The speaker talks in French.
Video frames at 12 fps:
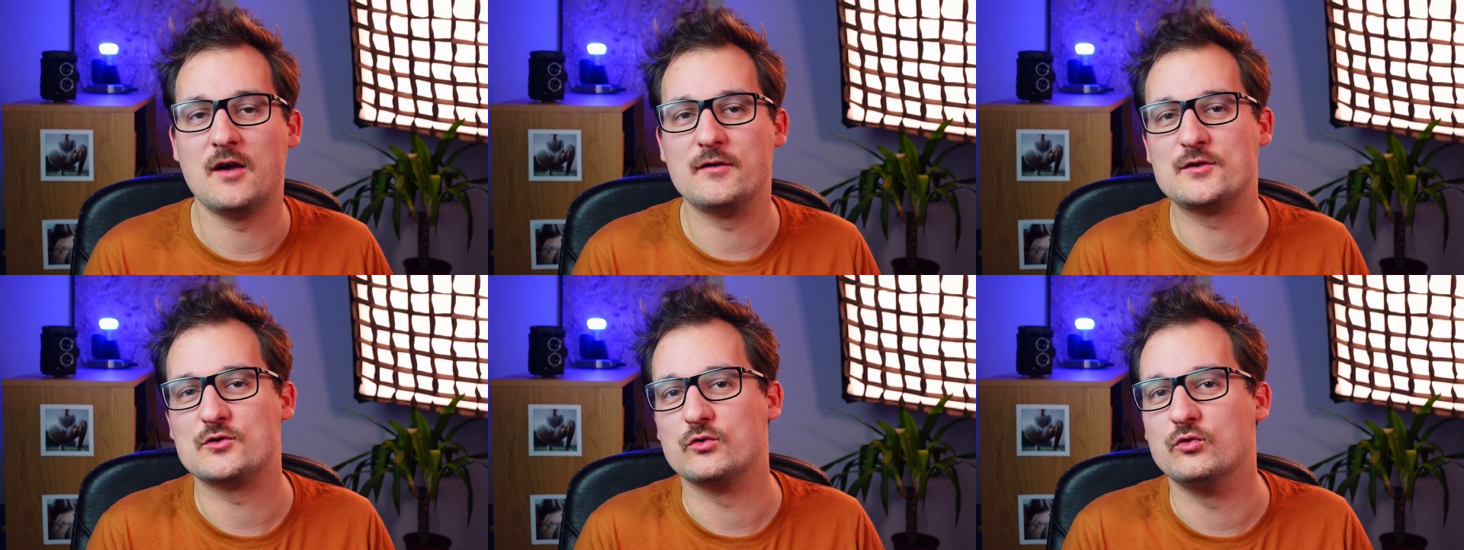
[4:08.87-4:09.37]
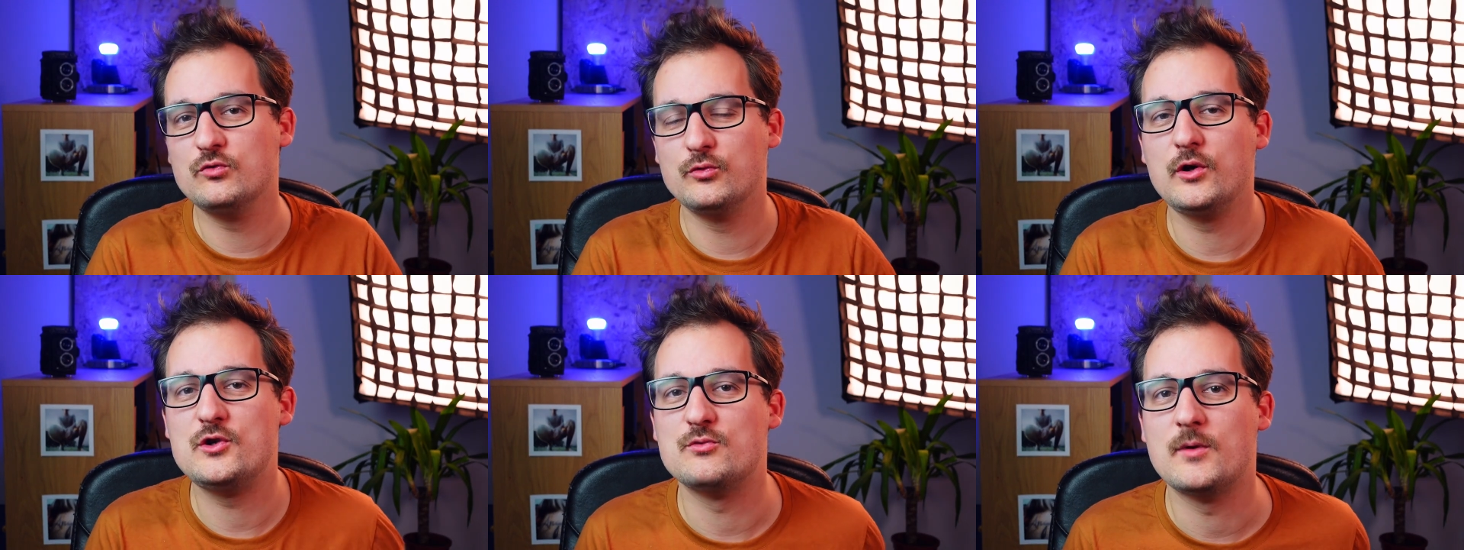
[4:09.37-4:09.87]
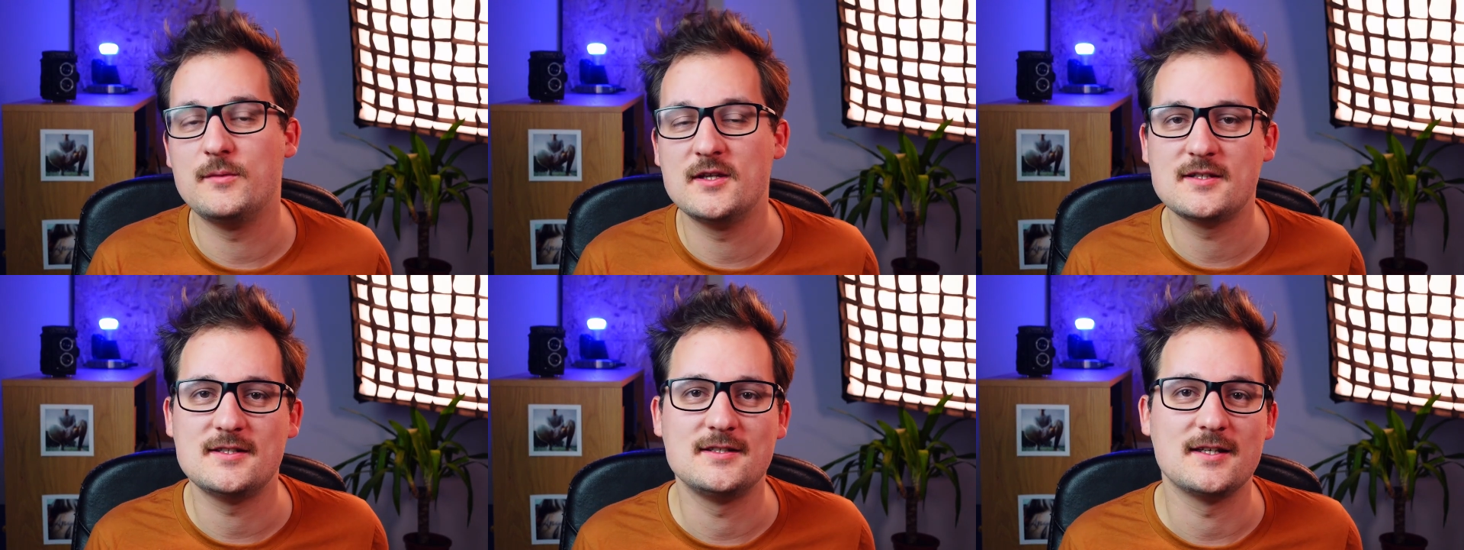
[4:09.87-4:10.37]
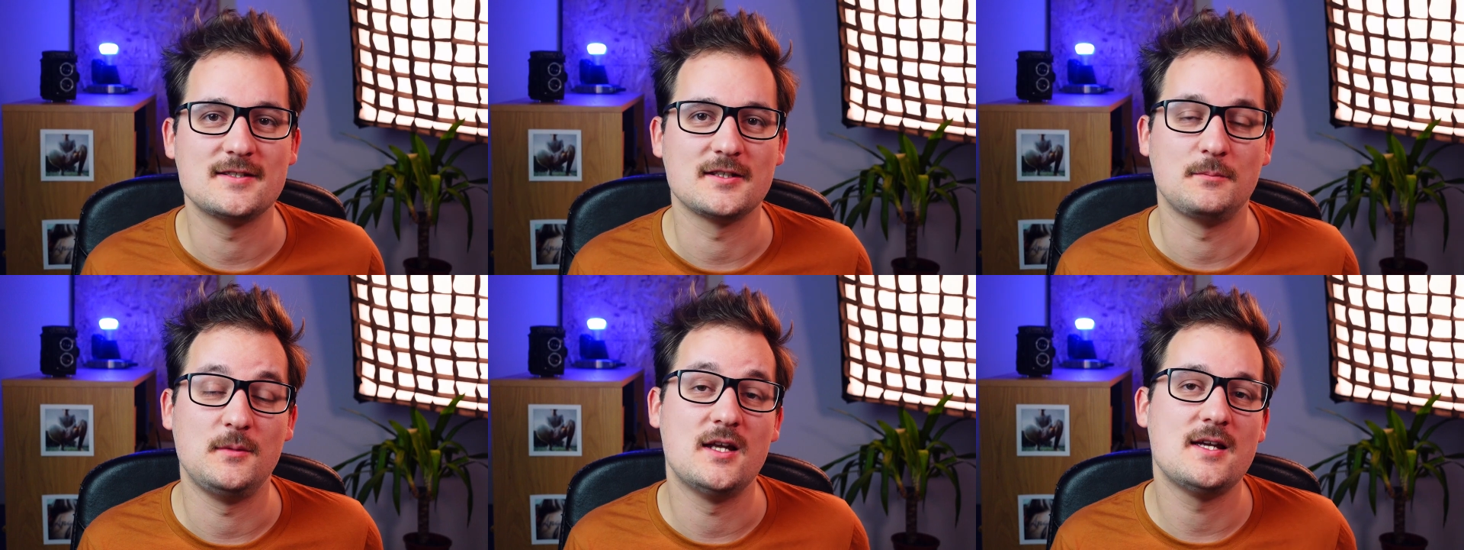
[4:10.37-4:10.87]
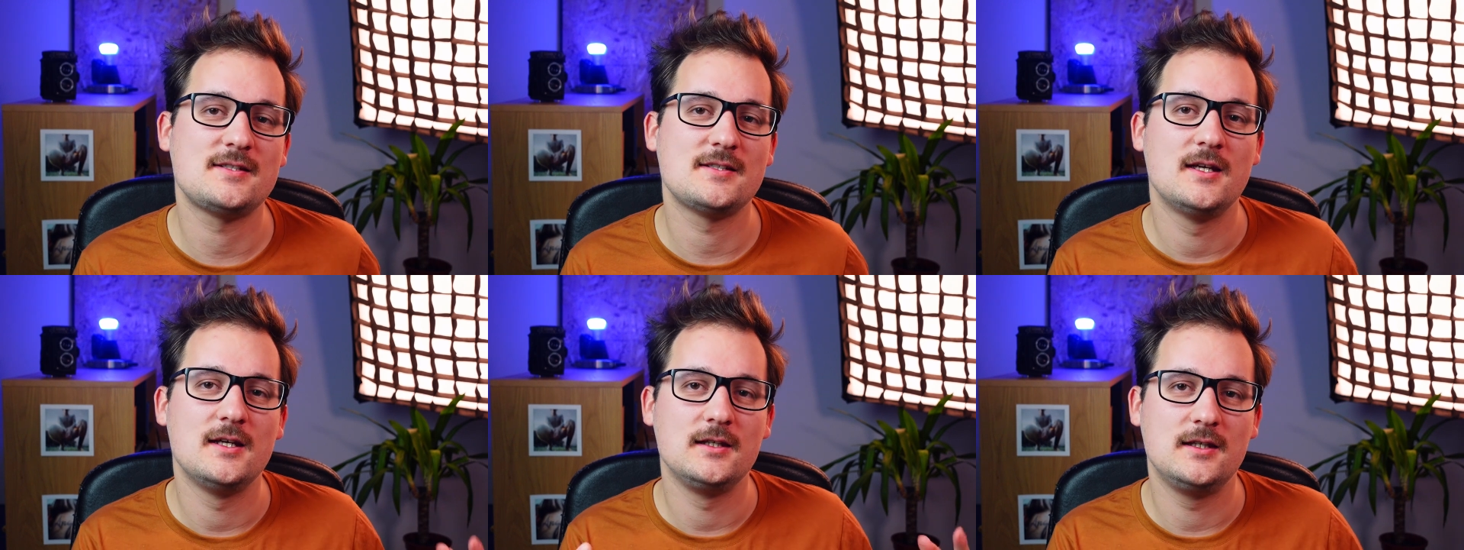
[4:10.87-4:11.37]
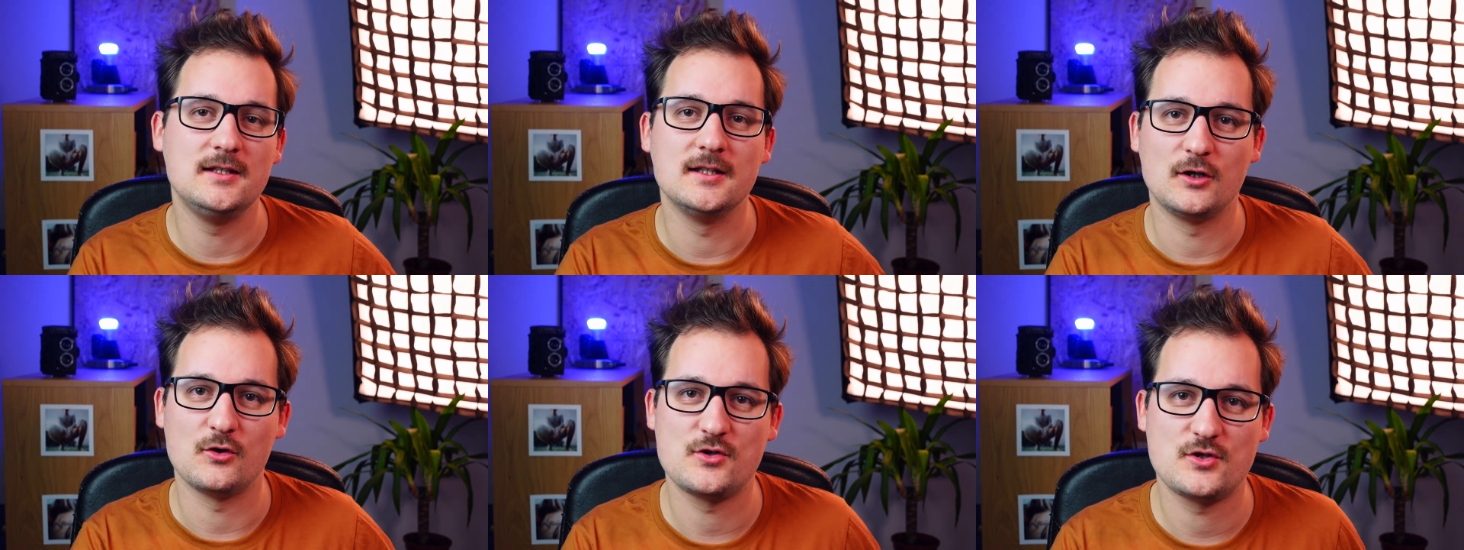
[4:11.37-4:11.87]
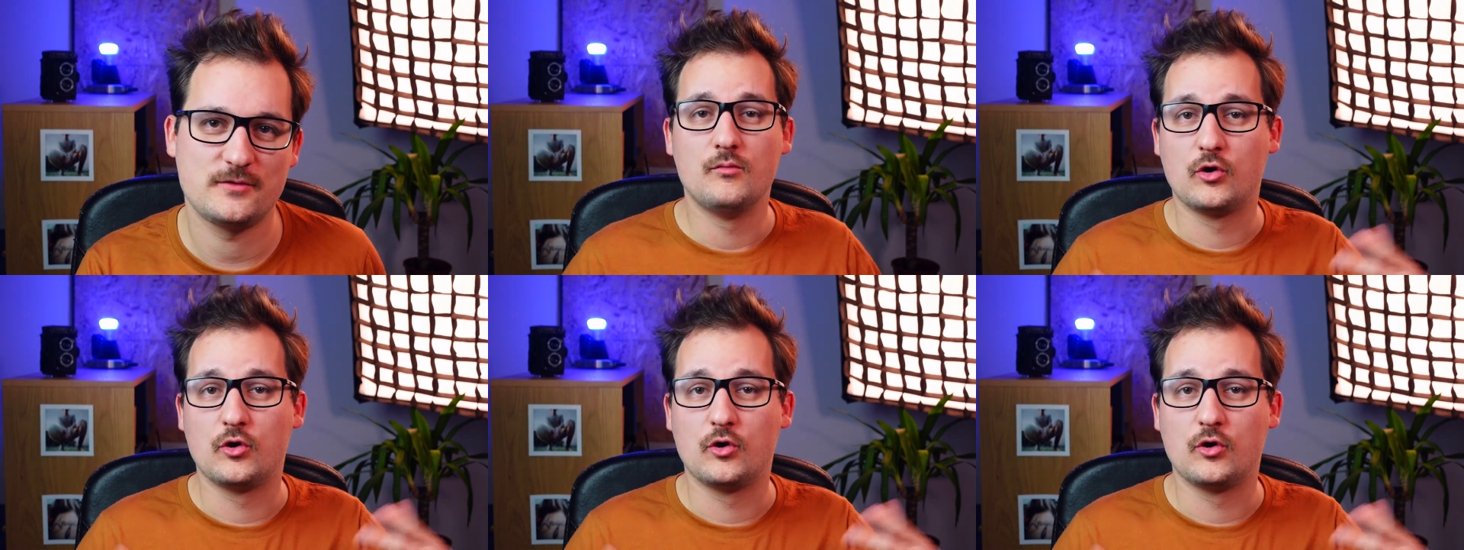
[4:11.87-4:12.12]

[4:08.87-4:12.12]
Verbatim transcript: avec ce doux bruit du Mamiya 645 s qui déclenche.